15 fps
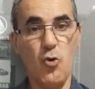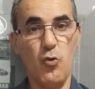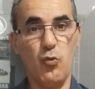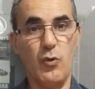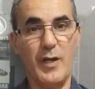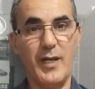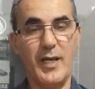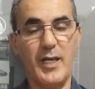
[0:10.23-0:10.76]

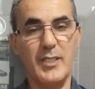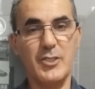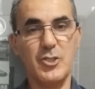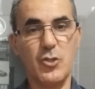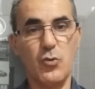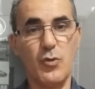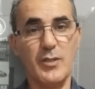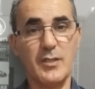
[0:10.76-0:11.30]
وخارج
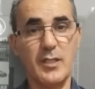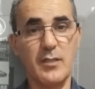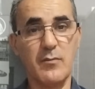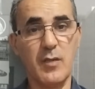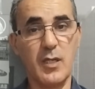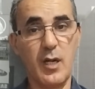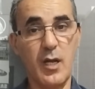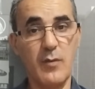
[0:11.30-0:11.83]
الوطن
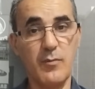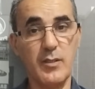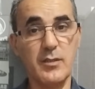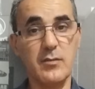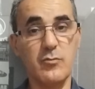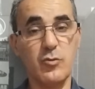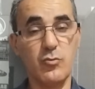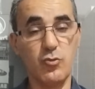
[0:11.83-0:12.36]
مرحبا
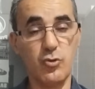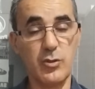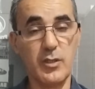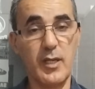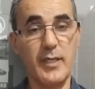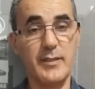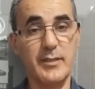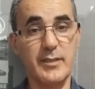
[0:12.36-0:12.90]

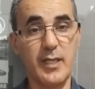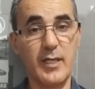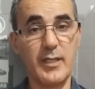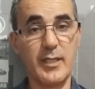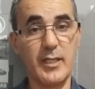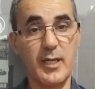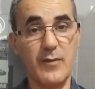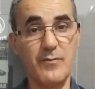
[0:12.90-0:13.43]
بمشاهدينا
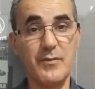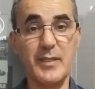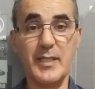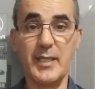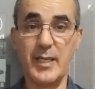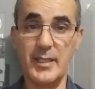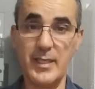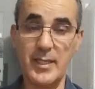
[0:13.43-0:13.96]
الكرام في
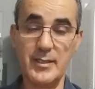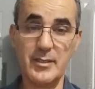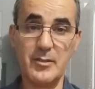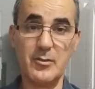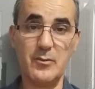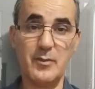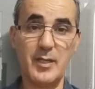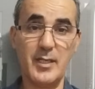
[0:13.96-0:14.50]

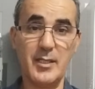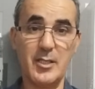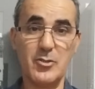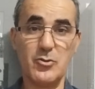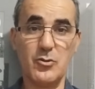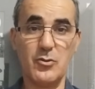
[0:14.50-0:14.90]
قناتكم قناه